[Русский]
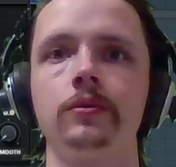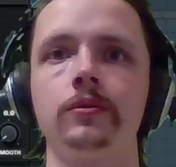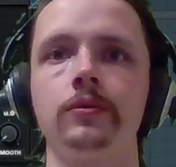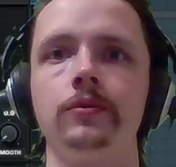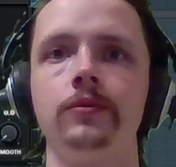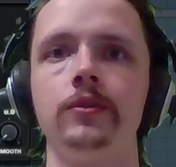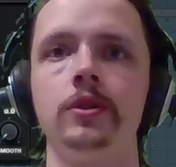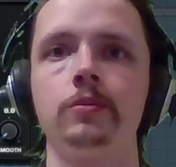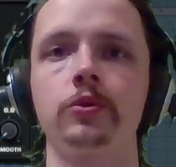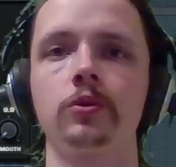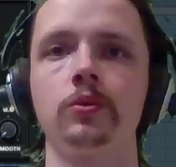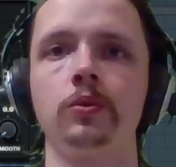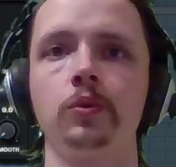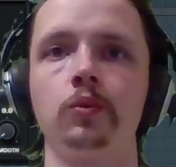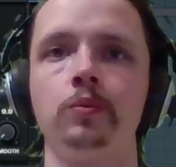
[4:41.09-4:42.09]
Видим, что
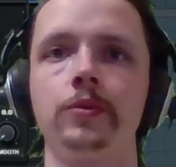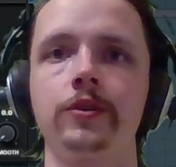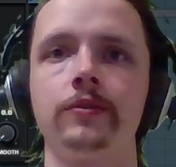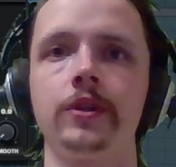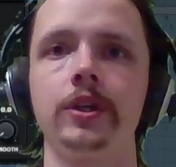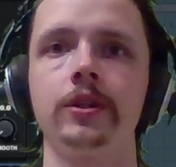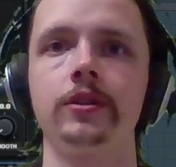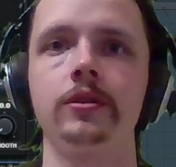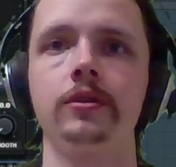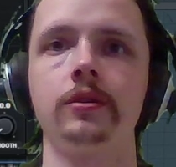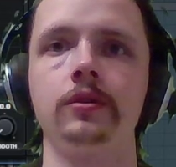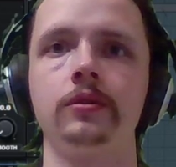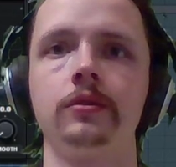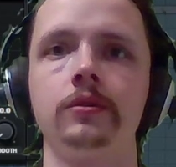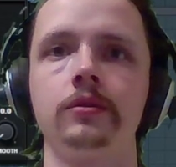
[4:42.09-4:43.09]
он
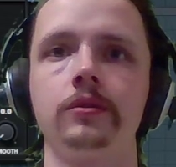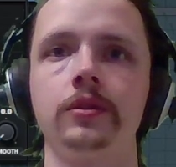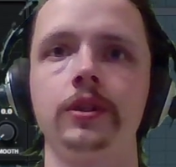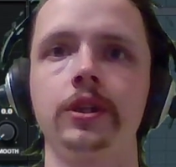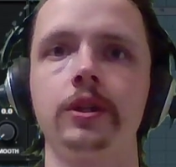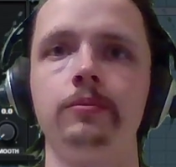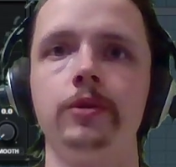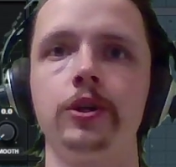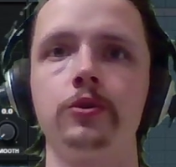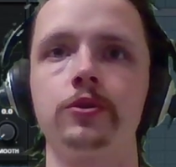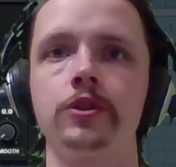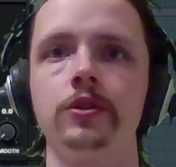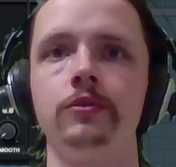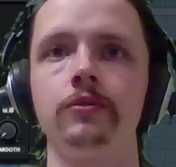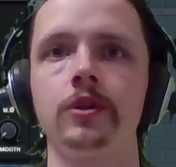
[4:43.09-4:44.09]
управляется
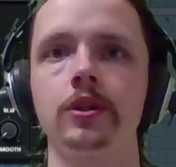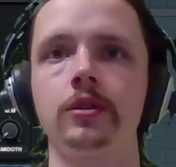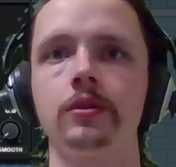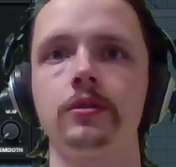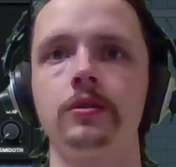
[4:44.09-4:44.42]
огибающий 2,